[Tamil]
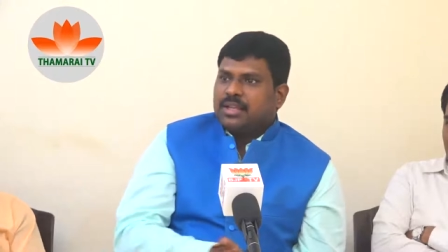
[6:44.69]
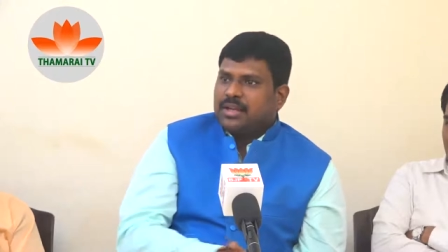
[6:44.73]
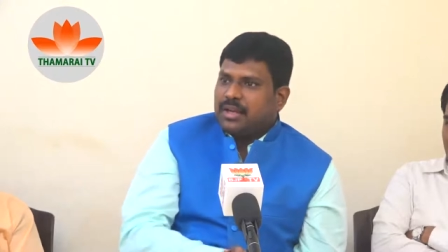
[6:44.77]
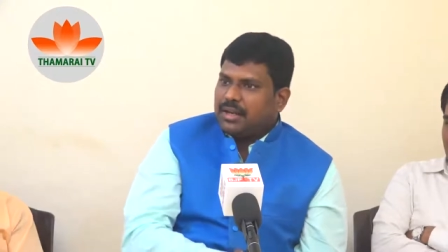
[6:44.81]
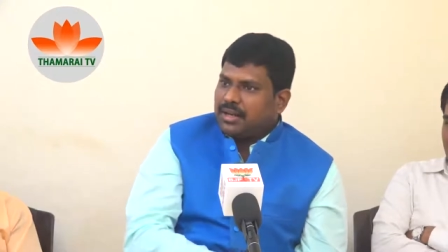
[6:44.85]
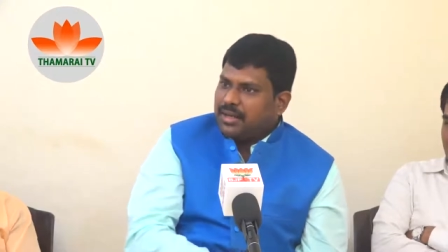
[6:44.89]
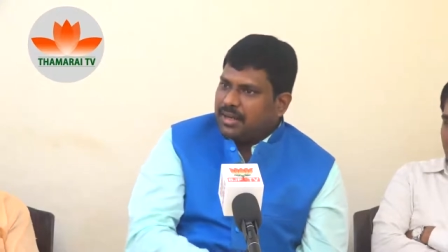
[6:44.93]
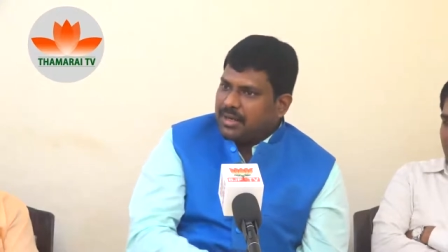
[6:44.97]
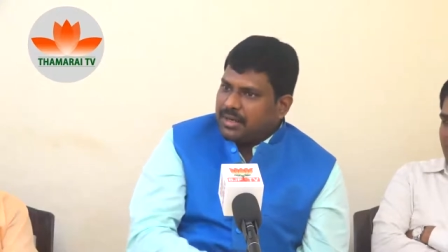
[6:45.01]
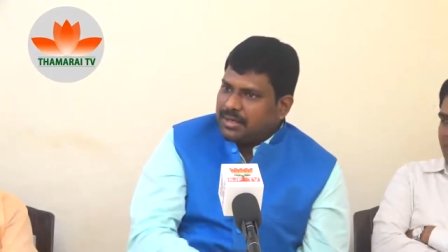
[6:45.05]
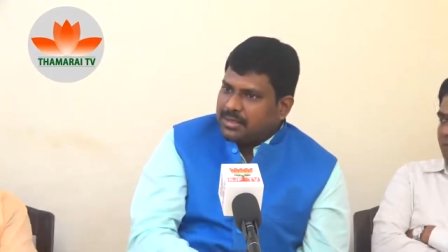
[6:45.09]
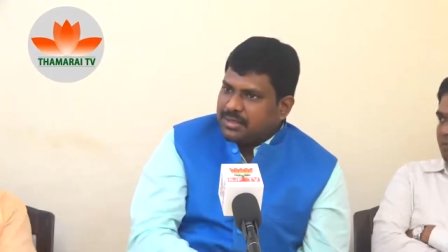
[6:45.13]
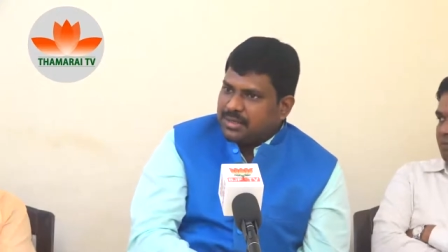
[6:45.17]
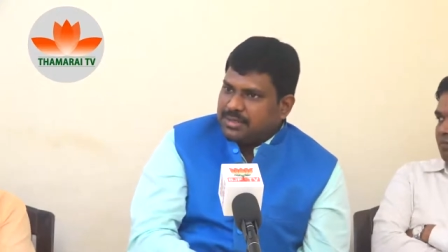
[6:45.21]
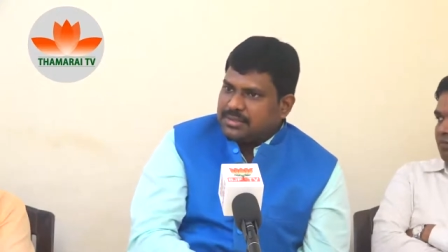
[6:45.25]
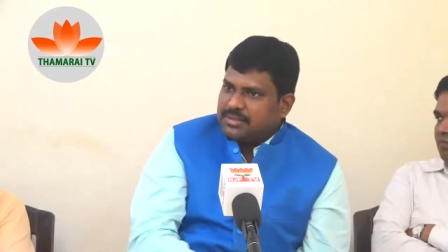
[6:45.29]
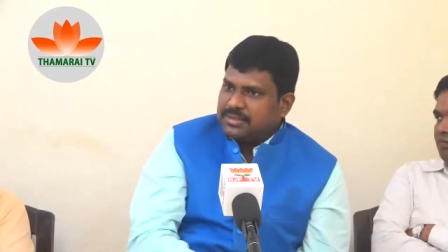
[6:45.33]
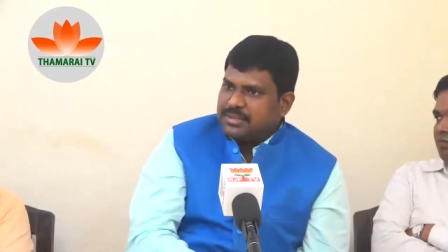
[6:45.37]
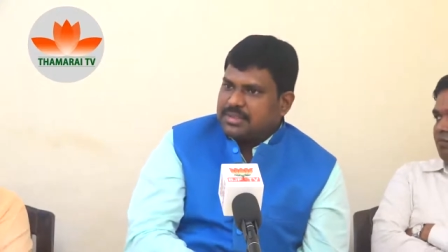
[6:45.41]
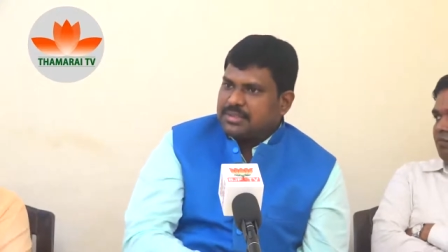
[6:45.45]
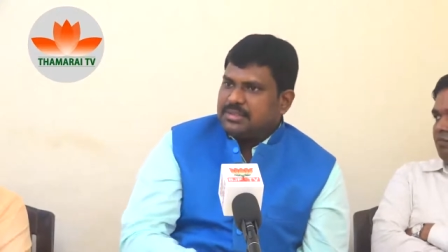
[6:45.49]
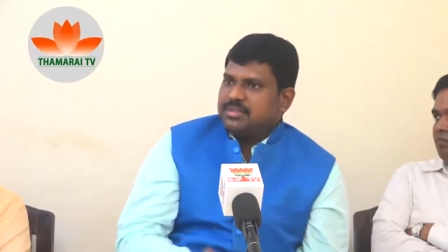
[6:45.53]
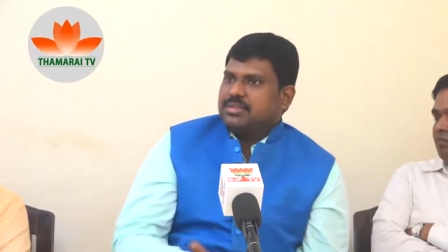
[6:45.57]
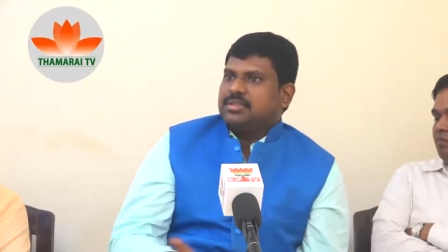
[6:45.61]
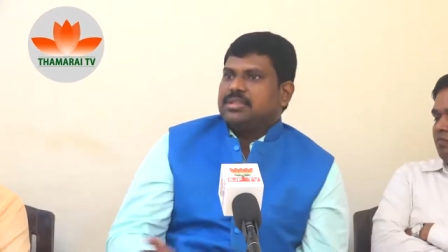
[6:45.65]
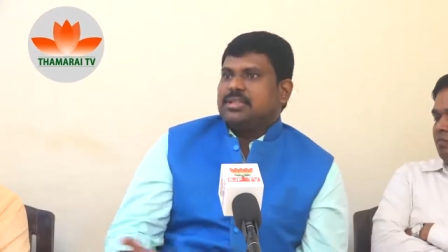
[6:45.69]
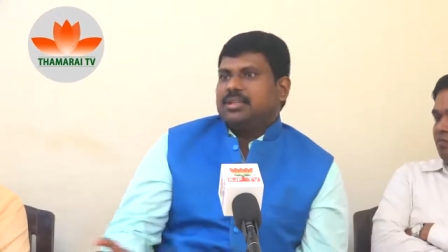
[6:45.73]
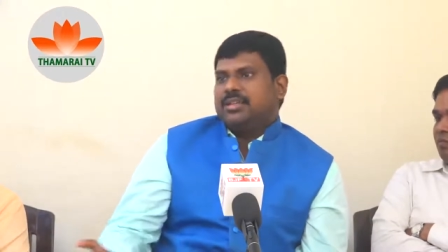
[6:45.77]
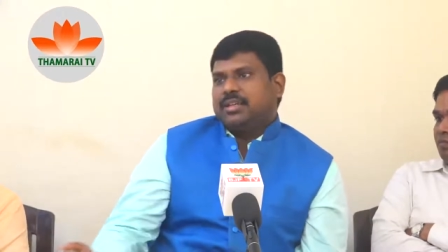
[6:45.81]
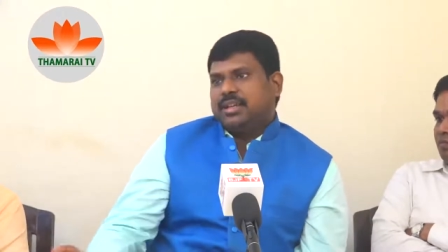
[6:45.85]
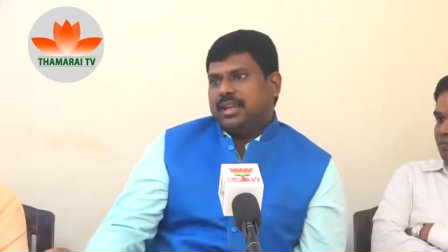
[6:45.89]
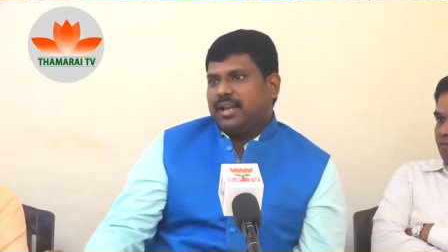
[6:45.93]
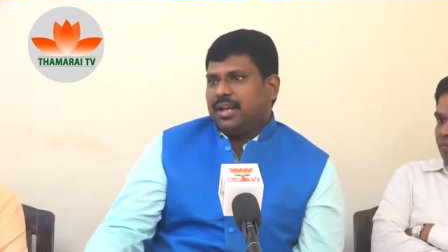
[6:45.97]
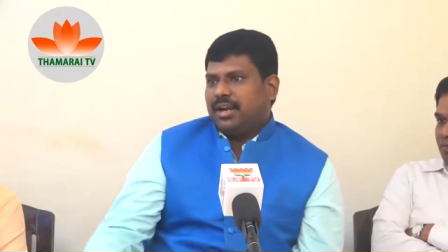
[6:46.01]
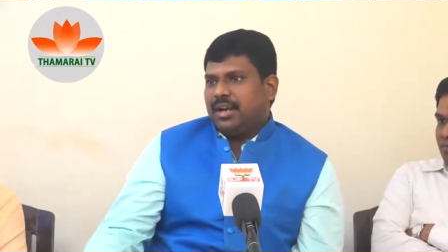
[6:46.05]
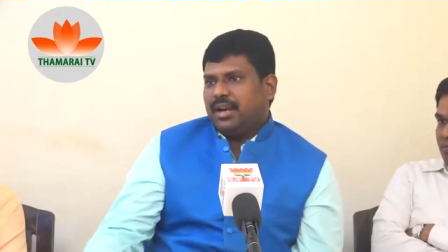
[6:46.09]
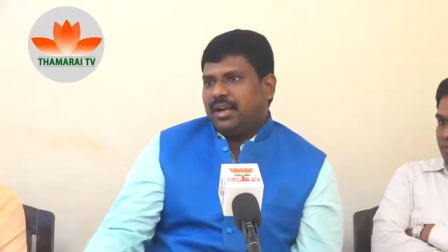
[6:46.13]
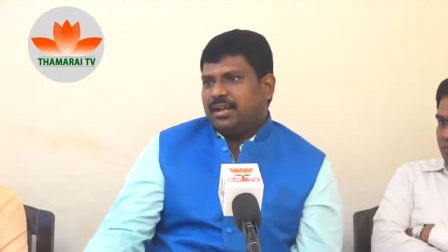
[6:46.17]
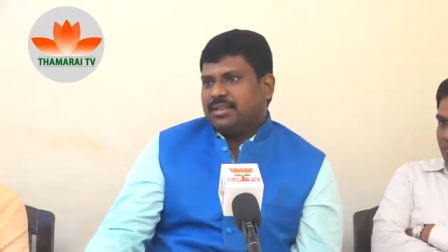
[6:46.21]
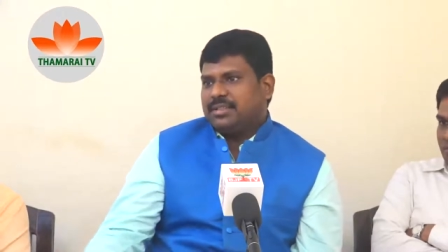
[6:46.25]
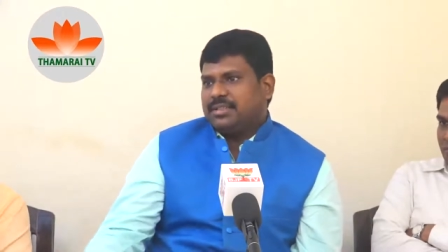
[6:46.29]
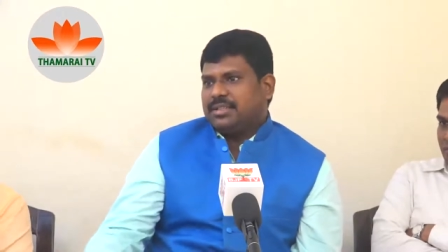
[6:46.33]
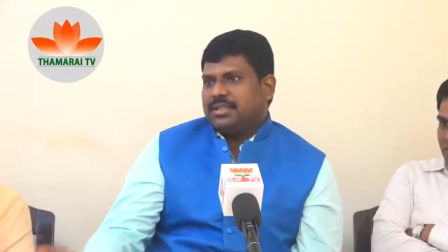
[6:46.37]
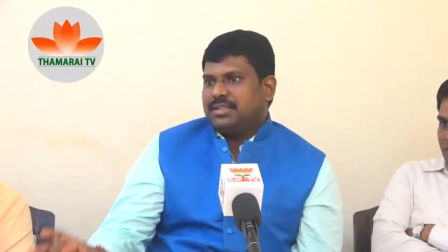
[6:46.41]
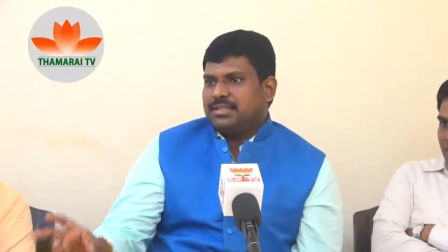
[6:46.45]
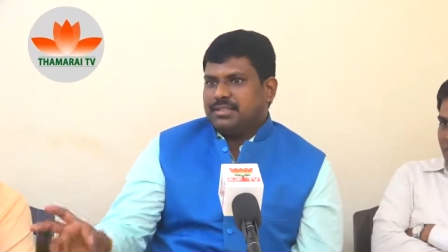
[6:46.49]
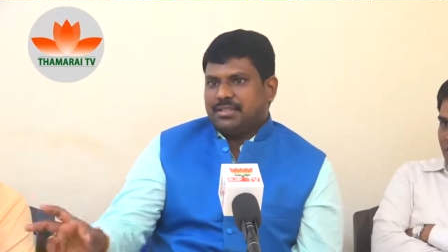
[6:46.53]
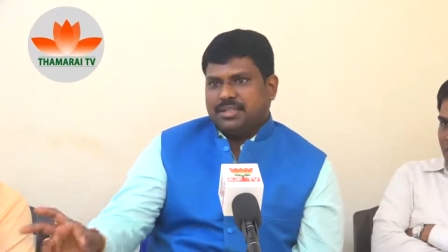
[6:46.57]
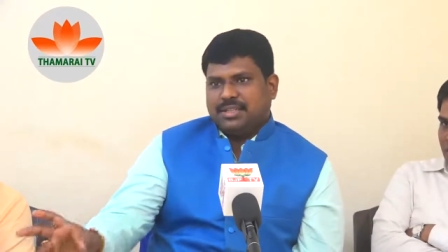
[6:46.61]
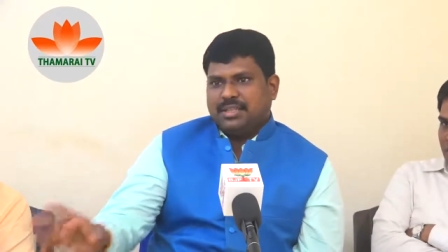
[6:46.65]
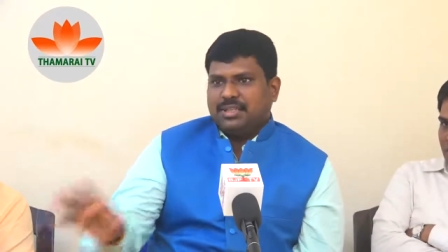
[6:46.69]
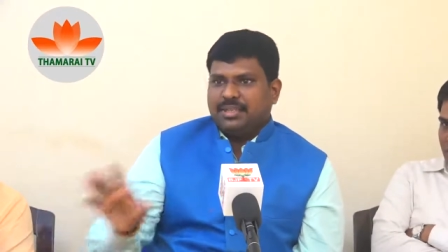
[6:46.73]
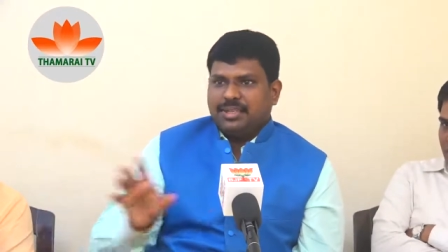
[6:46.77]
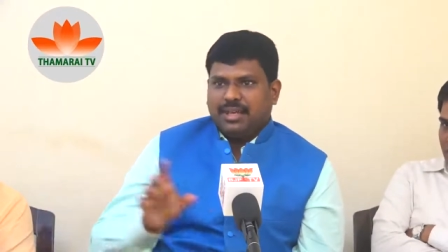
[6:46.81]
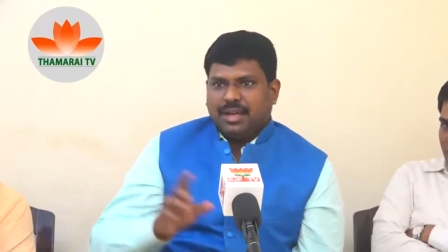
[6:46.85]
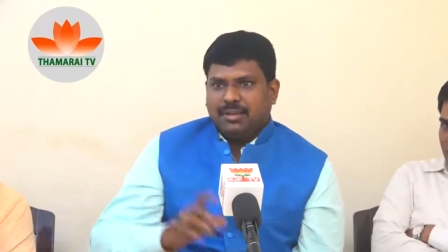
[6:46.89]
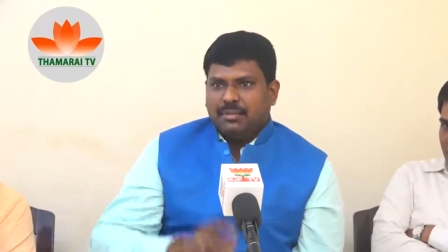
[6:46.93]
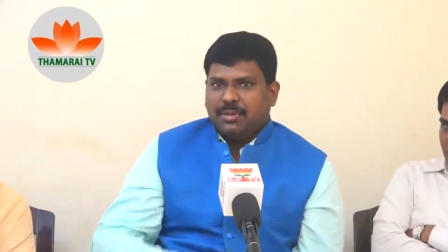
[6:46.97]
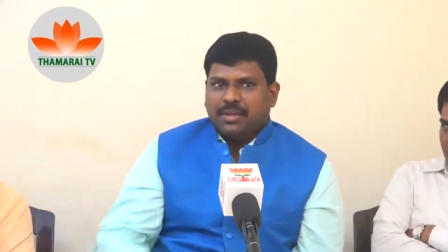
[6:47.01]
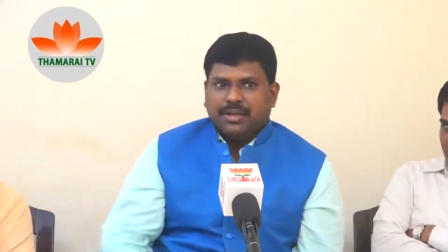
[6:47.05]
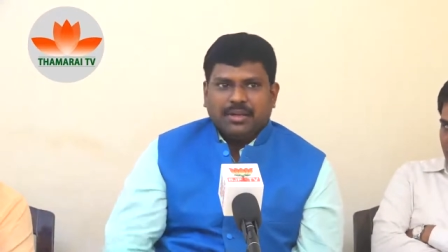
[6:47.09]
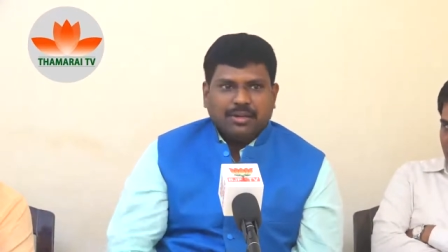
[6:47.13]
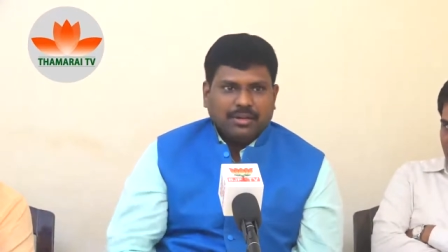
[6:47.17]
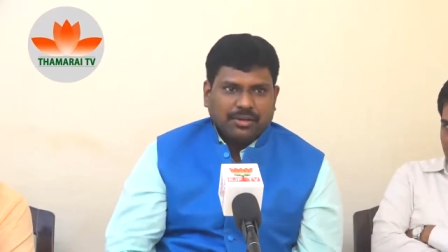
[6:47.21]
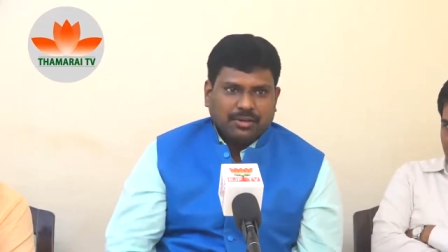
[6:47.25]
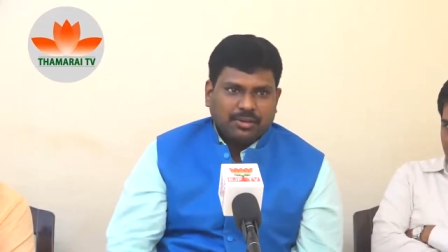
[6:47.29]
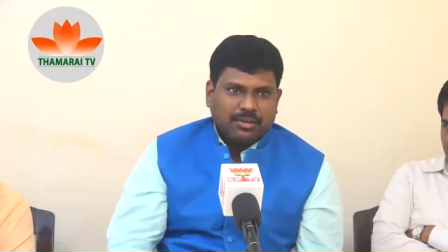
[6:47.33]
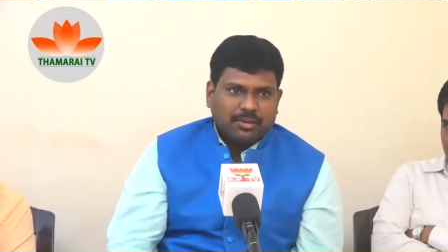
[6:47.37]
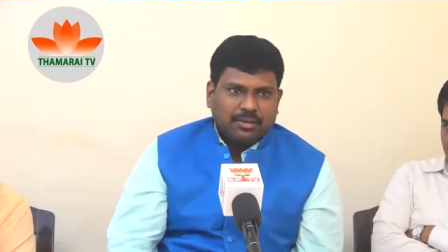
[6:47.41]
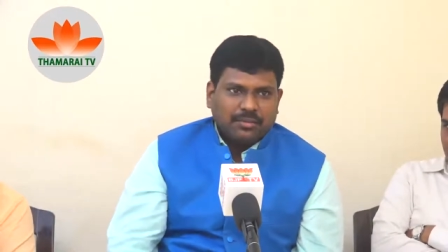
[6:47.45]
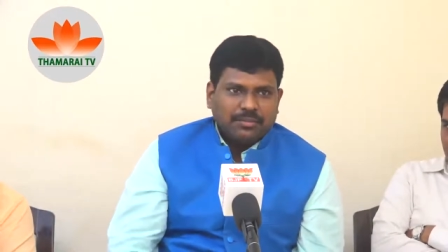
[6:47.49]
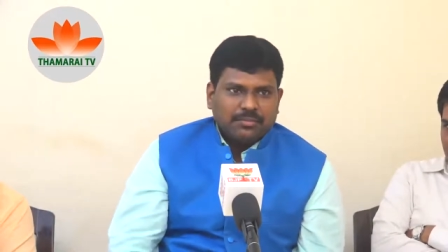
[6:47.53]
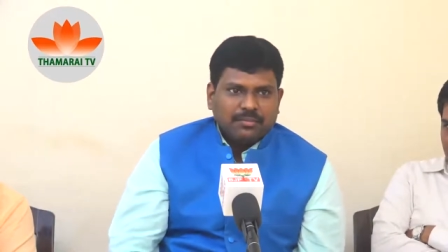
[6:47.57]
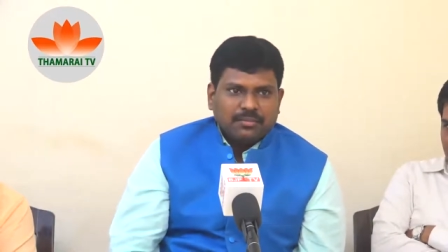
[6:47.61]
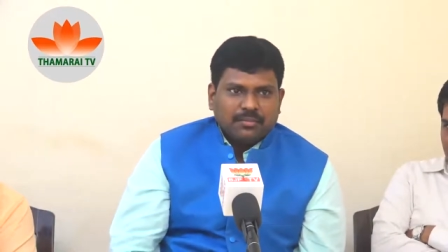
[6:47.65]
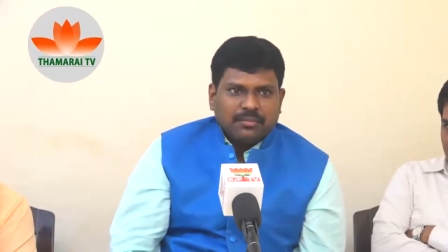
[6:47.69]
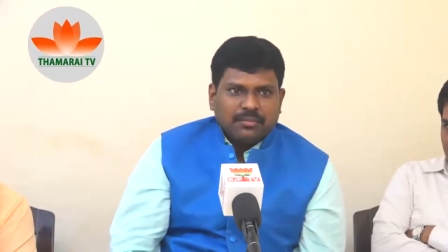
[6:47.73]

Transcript: கர்நாடகா ஜிஎஸ்டி கேரளா ஜிஎஸ்டி அப்படின்னு இருக்கும்